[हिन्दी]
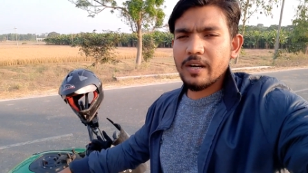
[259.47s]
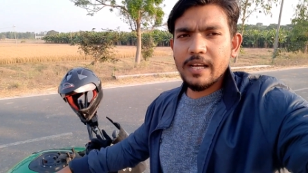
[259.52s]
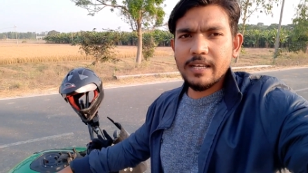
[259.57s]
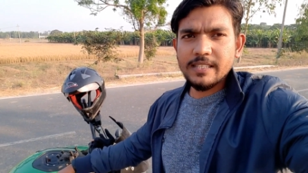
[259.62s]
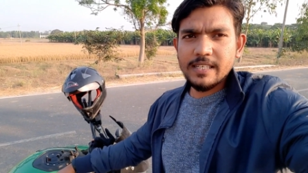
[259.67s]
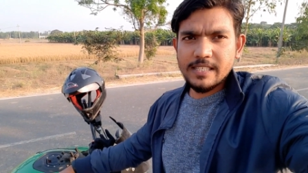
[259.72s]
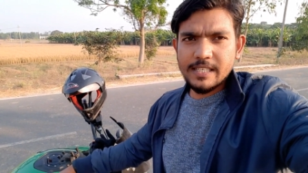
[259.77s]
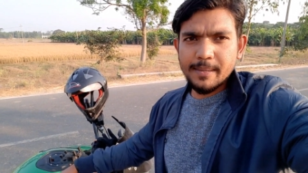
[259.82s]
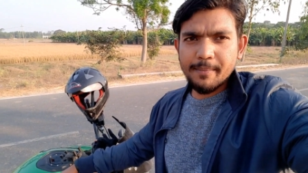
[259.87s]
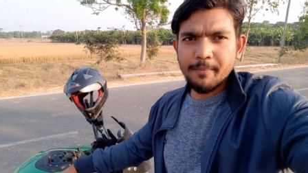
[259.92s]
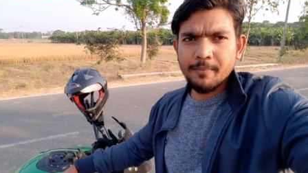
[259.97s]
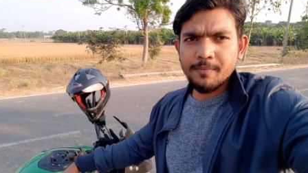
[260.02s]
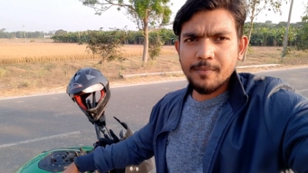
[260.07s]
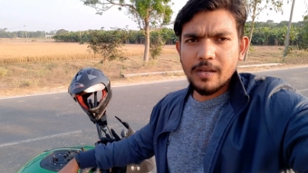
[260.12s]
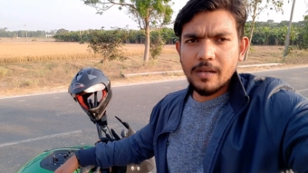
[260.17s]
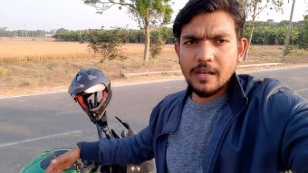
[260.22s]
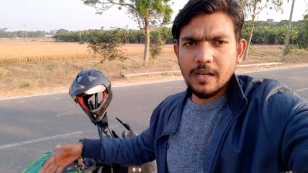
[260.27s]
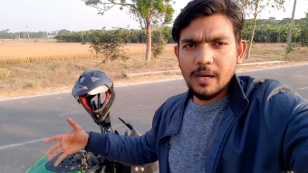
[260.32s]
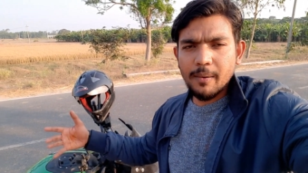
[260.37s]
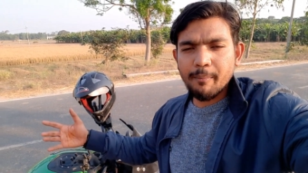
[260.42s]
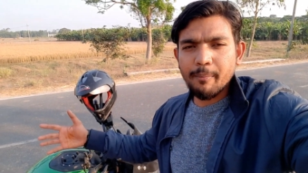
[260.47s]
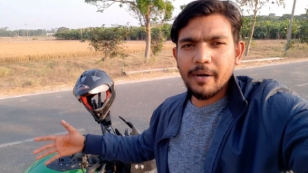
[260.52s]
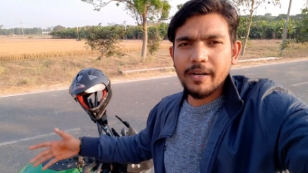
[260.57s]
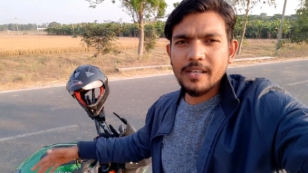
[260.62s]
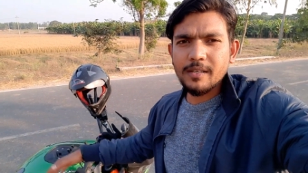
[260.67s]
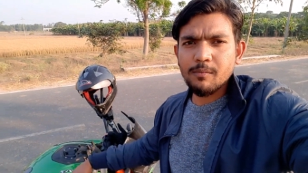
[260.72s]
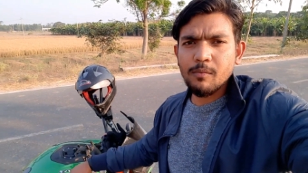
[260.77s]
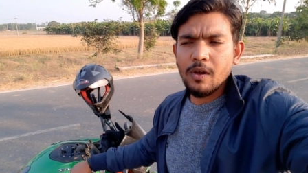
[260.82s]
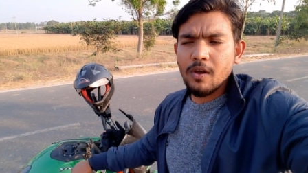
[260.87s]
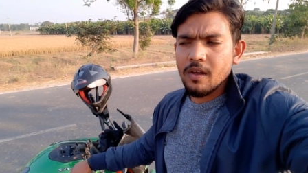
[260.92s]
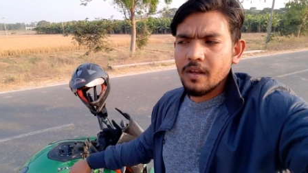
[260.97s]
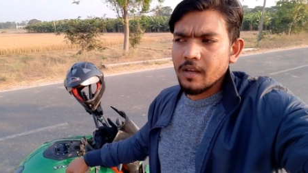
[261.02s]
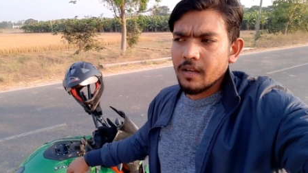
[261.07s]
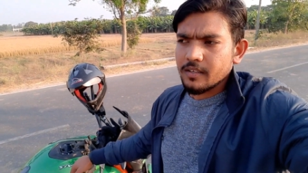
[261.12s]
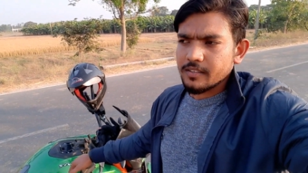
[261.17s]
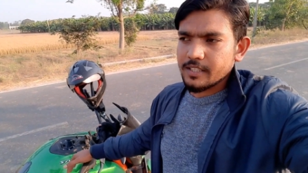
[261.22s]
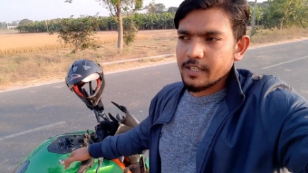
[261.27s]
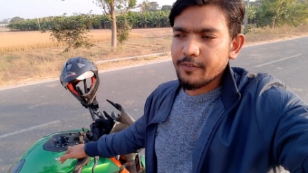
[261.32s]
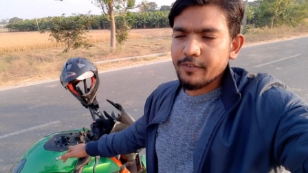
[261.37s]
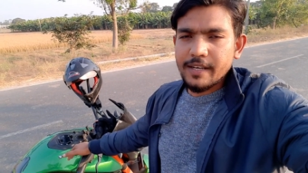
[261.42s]
जैसी कंपनी
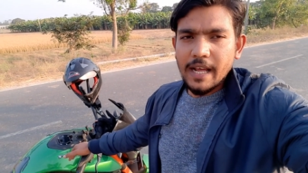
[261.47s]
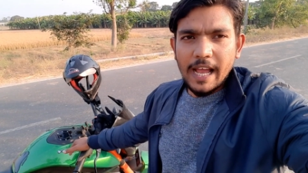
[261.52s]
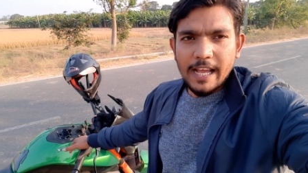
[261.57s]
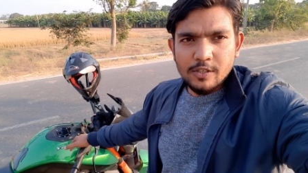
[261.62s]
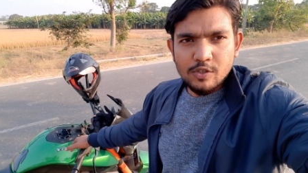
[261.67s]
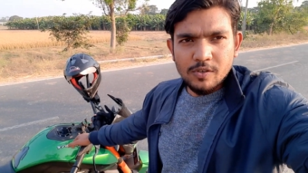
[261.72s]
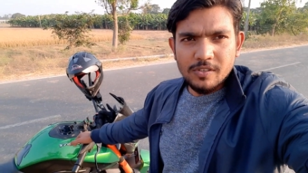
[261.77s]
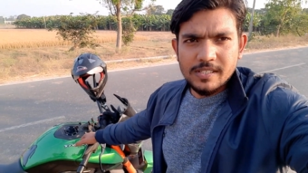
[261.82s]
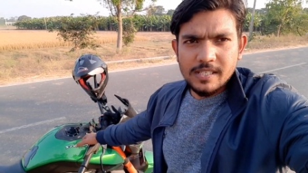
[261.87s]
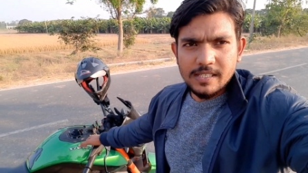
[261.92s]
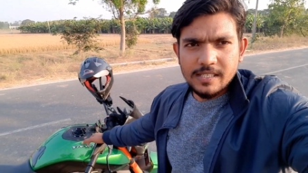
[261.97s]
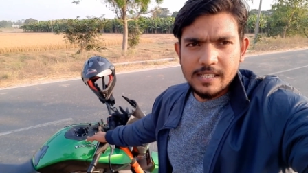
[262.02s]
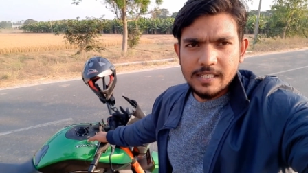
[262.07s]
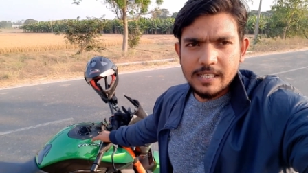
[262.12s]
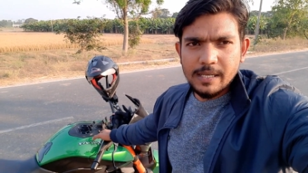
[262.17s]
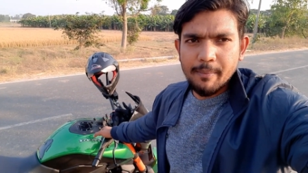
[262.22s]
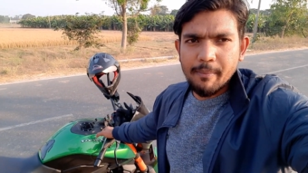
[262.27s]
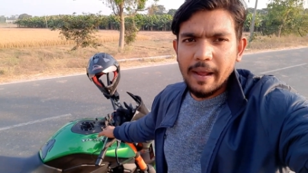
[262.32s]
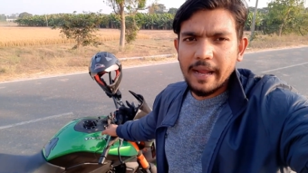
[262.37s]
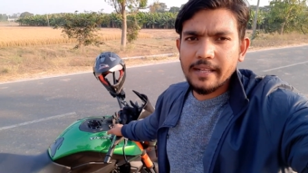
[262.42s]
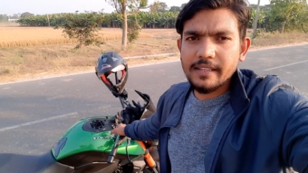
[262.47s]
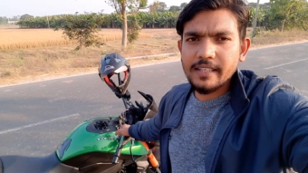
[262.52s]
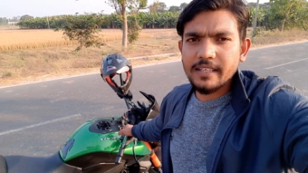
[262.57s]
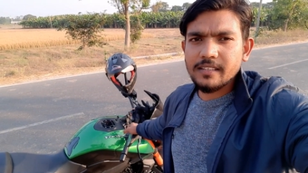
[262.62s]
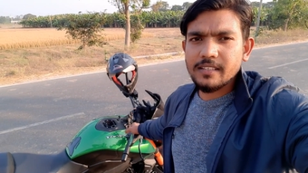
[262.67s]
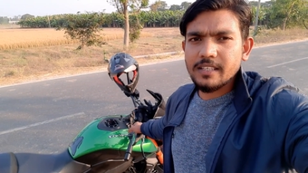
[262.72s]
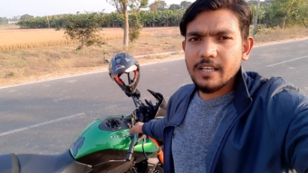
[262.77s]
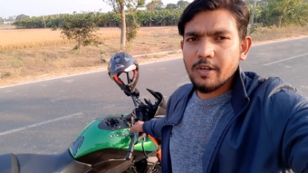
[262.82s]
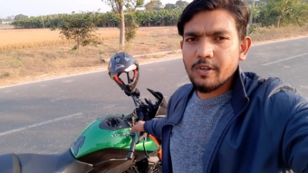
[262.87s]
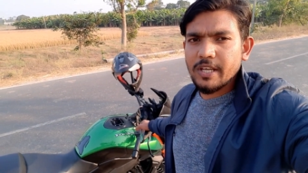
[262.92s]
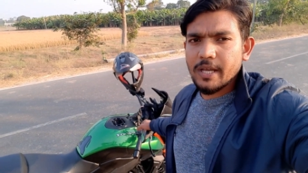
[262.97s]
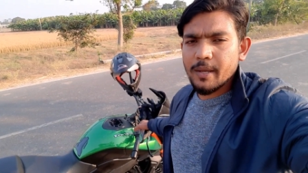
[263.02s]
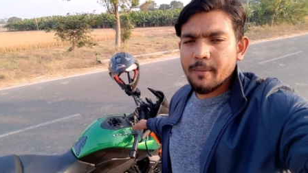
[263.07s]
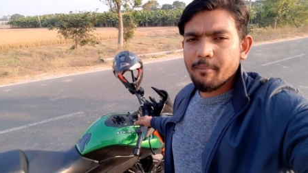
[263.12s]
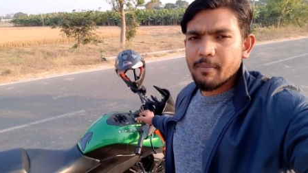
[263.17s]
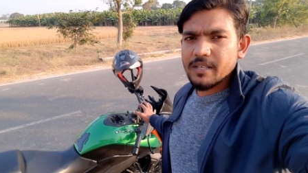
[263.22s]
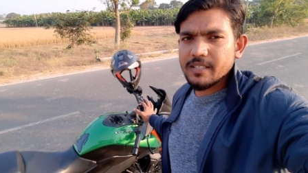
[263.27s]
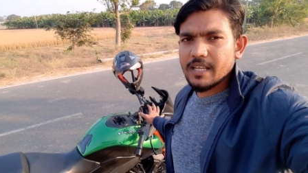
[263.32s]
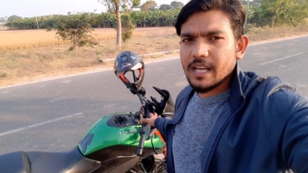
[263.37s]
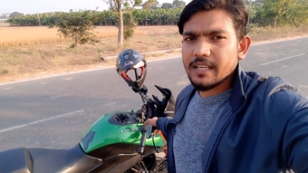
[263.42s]
सिर्फ ढाई सौ सी की बाइक देती है यहीं
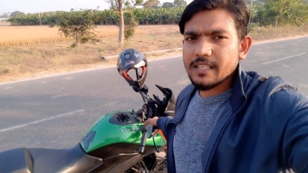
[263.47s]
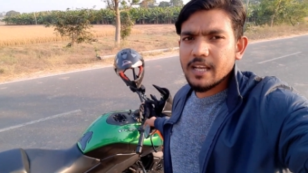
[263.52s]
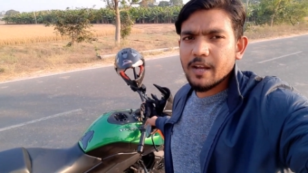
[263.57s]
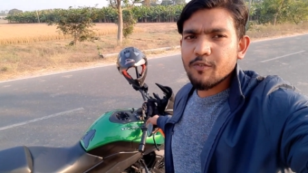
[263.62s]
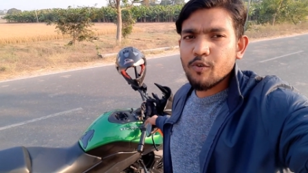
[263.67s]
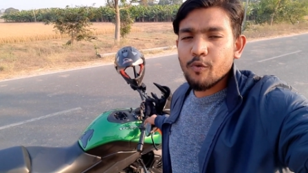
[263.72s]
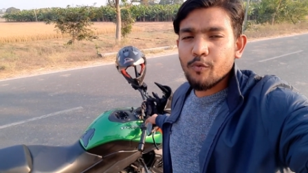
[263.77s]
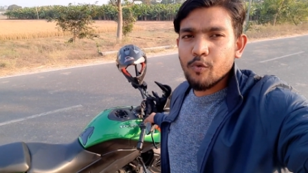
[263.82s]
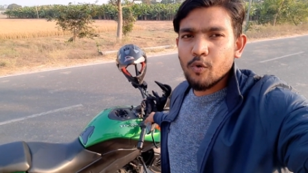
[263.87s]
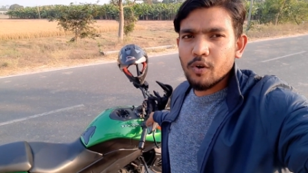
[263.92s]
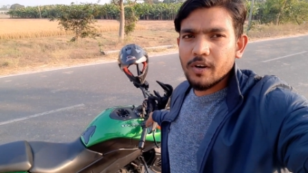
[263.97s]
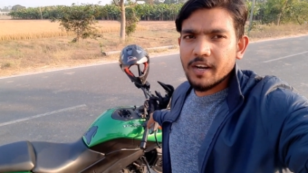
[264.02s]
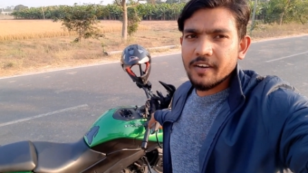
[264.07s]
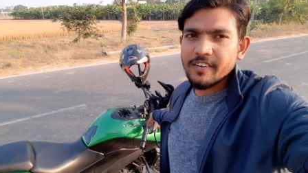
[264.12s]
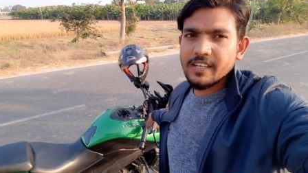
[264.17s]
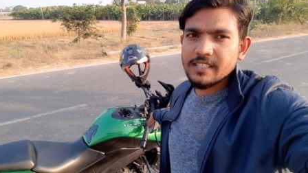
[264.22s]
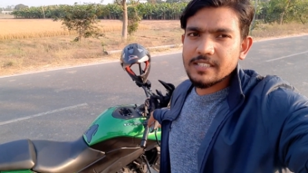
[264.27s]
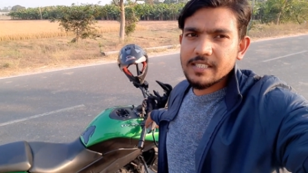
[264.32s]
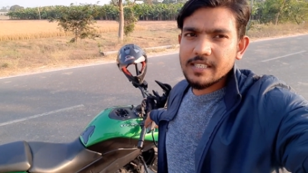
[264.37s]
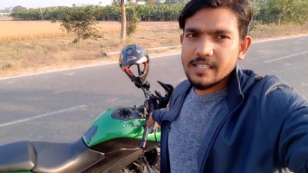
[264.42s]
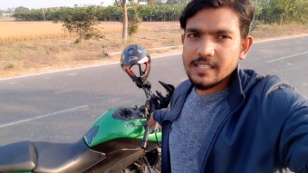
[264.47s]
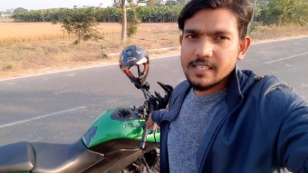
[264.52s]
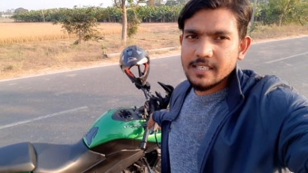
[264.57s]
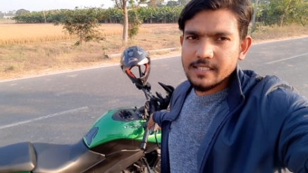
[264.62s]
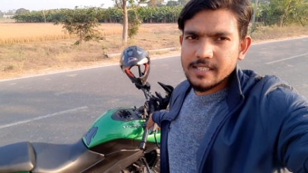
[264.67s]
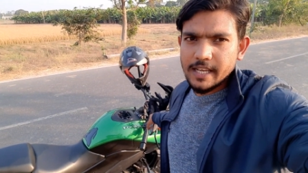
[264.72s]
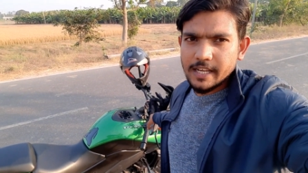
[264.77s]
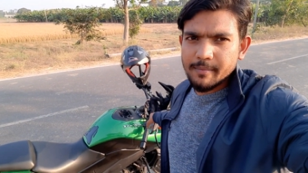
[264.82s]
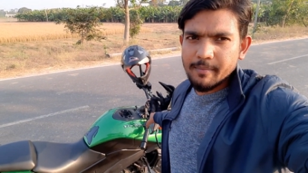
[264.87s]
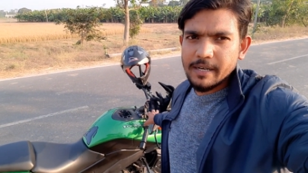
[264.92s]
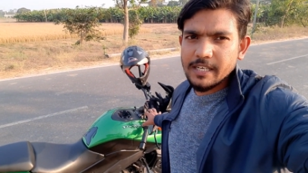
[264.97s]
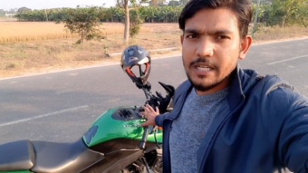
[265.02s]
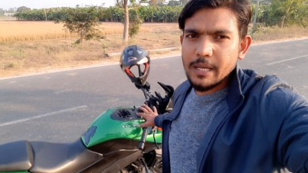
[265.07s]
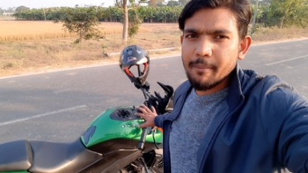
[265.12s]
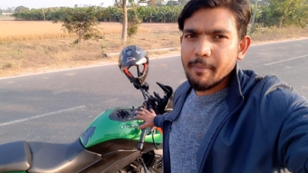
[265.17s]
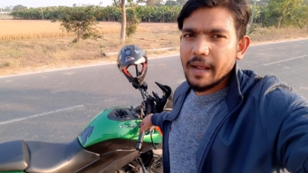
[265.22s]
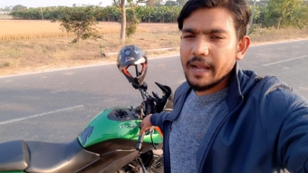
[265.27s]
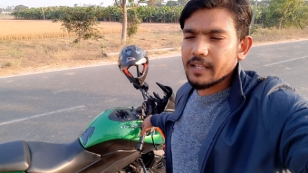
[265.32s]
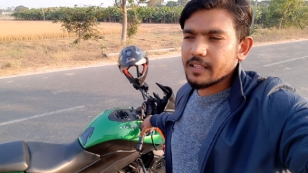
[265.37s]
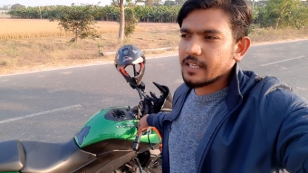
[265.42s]
बजाज आपको फोर हंड्रेड सी सेगमेंट की
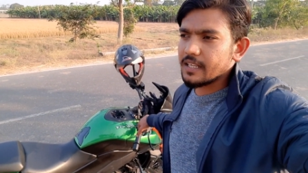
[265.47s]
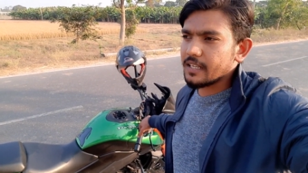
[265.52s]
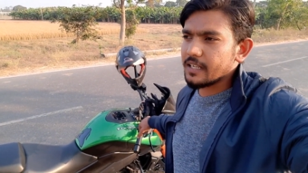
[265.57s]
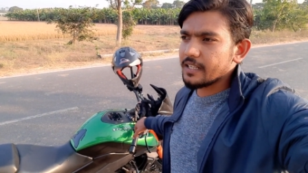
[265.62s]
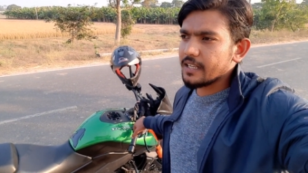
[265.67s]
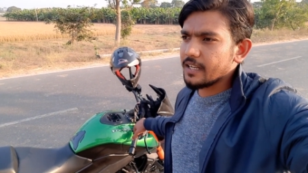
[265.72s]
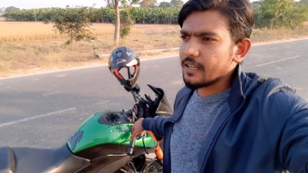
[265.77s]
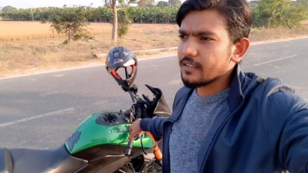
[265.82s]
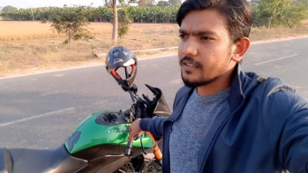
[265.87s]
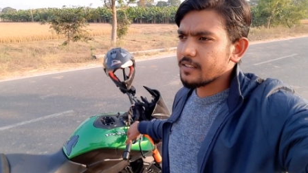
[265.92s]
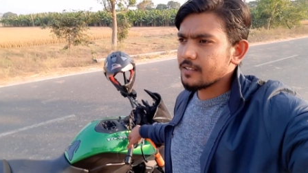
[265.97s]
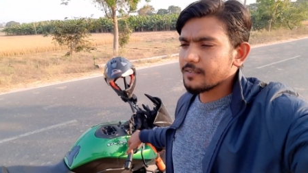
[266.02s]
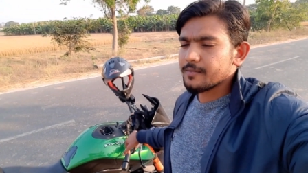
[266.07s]
बाइक दे रही है